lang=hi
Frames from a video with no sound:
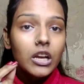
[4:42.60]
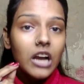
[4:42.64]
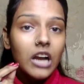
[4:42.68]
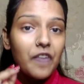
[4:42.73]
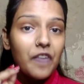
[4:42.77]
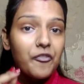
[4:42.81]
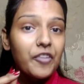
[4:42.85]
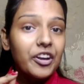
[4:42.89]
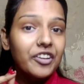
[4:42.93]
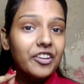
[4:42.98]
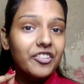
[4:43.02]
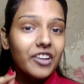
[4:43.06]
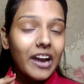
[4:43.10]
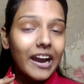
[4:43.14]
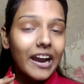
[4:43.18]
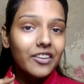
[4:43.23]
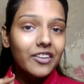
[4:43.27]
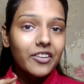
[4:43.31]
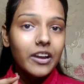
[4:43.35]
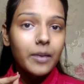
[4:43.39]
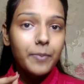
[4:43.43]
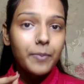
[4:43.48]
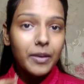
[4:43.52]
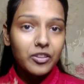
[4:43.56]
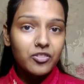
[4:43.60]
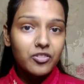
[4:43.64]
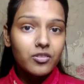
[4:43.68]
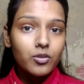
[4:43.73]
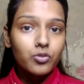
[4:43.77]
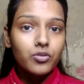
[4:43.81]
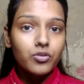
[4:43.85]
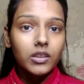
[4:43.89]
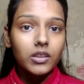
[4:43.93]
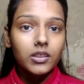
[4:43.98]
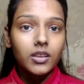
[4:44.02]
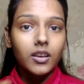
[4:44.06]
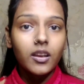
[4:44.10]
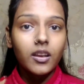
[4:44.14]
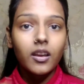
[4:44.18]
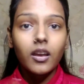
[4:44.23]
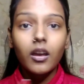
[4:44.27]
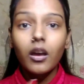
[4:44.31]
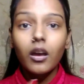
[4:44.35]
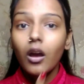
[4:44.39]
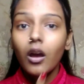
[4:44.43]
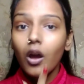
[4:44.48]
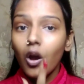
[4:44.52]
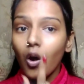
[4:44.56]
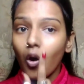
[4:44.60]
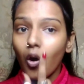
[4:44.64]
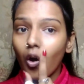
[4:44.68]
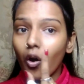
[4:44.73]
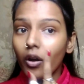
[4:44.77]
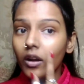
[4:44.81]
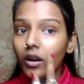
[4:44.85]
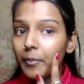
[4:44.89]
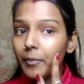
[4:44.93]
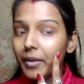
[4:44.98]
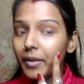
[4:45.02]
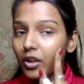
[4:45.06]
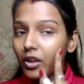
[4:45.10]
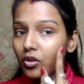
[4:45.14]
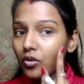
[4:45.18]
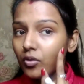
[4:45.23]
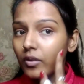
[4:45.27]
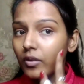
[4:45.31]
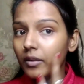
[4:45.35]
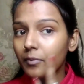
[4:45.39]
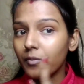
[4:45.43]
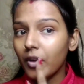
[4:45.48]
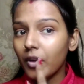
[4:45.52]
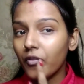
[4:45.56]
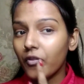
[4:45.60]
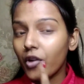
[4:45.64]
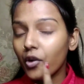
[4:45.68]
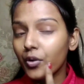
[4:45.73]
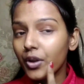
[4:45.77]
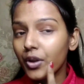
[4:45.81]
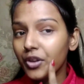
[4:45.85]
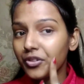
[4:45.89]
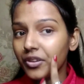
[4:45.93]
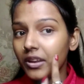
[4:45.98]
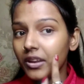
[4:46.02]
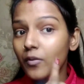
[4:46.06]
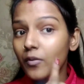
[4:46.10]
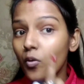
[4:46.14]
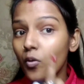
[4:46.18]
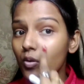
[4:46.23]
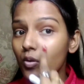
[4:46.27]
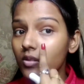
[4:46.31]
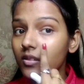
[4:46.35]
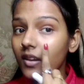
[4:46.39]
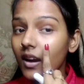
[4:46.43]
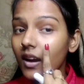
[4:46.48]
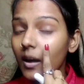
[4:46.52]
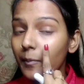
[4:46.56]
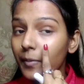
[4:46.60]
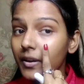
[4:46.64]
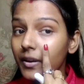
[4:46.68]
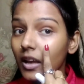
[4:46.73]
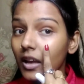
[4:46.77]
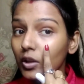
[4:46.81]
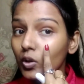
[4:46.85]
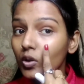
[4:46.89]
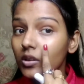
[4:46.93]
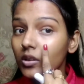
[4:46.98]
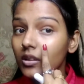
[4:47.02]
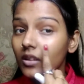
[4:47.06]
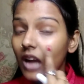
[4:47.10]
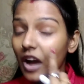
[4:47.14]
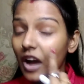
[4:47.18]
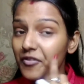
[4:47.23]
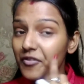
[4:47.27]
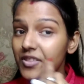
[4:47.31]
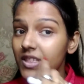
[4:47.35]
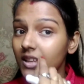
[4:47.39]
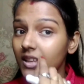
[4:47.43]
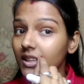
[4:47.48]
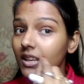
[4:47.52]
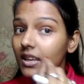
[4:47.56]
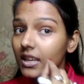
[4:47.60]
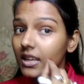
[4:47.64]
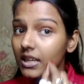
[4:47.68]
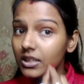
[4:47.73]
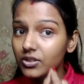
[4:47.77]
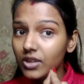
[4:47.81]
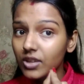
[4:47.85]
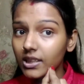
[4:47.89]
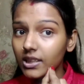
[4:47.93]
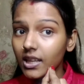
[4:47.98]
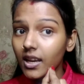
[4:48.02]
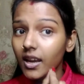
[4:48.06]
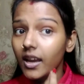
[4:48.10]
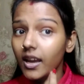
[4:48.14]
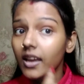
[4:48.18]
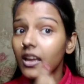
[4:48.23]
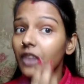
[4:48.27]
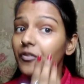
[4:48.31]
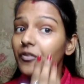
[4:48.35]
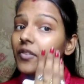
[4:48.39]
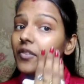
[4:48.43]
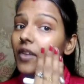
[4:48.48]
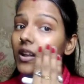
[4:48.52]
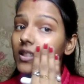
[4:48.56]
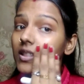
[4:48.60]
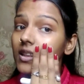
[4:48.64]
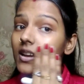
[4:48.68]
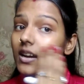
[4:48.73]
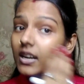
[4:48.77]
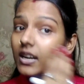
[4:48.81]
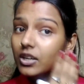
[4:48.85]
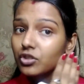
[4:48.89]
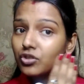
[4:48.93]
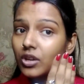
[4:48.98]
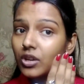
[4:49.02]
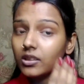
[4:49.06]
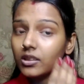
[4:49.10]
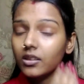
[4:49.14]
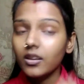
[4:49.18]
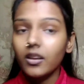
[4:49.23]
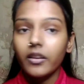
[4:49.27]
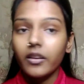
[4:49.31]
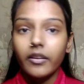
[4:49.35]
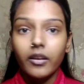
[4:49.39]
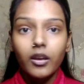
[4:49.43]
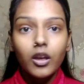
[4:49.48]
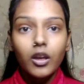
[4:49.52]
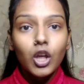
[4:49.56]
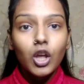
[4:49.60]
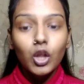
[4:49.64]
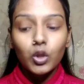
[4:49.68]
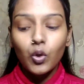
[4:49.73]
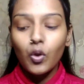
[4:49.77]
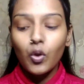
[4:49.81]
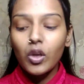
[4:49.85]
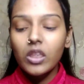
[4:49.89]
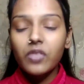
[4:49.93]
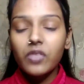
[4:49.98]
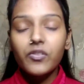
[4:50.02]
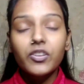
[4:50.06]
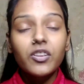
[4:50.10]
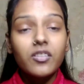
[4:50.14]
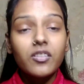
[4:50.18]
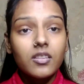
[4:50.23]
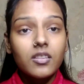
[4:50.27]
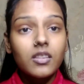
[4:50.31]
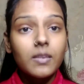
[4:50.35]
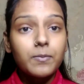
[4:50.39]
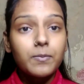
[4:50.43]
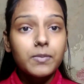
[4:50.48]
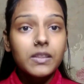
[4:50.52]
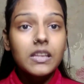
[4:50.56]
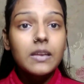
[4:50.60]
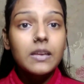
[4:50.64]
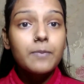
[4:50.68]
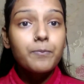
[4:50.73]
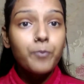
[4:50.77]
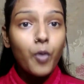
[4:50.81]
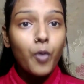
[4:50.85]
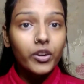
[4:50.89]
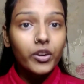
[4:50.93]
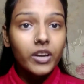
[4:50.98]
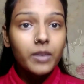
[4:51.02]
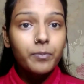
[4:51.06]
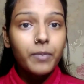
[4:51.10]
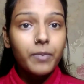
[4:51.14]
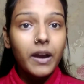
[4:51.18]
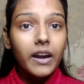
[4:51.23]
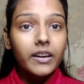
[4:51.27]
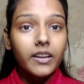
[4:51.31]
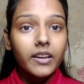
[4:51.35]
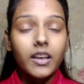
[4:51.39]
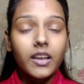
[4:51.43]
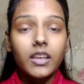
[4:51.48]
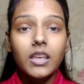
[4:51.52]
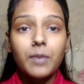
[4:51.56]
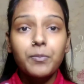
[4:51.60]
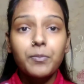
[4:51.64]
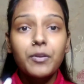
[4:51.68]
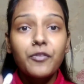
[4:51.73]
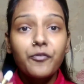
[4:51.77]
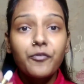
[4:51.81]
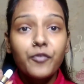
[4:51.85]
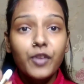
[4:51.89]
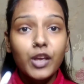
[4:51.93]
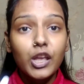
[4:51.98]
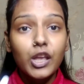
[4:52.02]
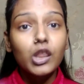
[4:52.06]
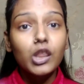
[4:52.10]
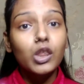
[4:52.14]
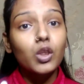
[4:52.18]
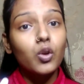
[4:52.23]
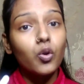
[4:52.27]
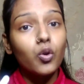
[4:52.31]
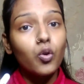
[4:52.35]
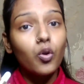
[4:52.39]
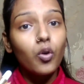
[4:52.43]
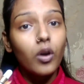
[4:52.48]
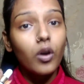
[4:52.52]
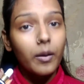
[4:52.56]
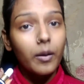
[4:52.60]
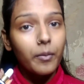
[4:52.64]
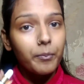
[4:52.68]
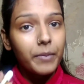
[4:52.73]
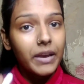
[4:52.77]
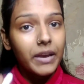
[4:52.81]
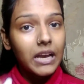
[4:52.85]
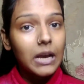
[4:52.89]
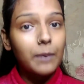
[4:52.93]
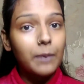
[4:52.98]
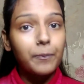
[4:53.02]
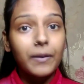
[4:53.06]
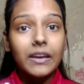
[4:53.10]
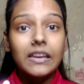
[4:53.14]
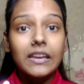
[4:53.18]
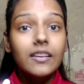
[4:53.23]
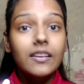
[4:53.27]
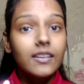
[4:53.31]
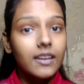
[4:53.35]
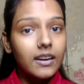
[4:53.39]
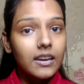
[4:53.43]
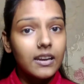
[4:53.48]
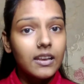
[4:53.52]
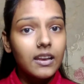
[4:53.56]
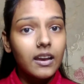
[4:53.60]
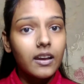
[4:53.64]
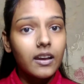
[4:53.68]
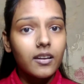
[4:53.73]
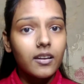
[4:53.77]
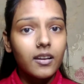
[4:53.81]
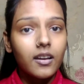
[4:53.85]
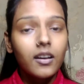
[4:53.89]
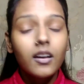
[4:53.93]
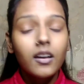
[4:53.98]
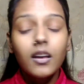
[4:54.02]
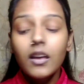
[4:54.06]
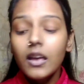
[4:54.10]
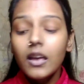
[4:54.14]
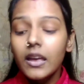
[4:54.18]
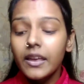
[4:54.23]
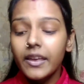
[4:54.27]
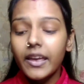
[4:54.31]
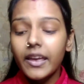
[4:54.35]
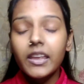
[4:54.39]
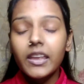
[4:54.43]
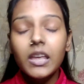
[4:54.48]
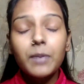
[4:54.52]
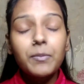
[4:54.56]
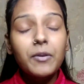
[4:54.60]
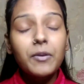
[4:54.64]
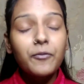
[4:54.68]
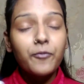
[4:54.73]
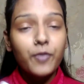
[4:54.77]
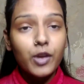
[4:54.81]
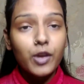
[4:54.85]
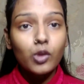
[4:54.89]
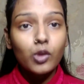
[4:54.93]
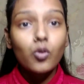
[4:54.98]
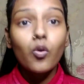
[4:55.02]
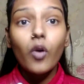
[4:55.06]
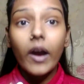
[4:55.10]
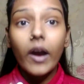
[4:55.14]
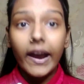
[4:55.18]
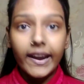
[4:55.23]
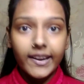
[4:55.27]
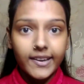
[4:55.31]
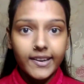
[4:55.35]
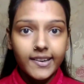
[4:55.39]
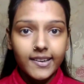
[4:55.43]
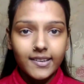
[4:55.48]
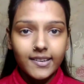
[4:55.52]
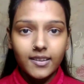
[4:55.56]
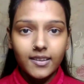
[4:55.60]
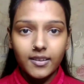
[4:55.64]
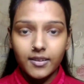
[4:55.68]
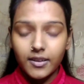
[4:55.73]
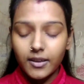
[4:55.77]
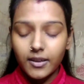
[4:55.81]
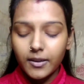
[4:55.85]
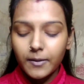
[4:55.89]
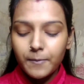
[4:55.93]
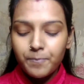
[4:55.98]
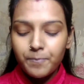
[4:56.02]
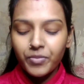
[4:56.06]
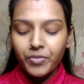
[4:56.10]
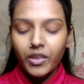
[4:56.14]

काफ़ी ड्राई ड्राई पैचेस हो जाते हैं और हमारा जो फाउंडेशन है वो उस जगह पर या तो काफ़ी ज़्यादा लग जाता है या फिर वहाँ से हट जाता है तो इस वजह से सबसे इम्पॉर्टेंट पार्ट है कि अपने फेस को मेकअप के लिए रेडी करना यानी कि अपने फेस को हाइड्रेट करना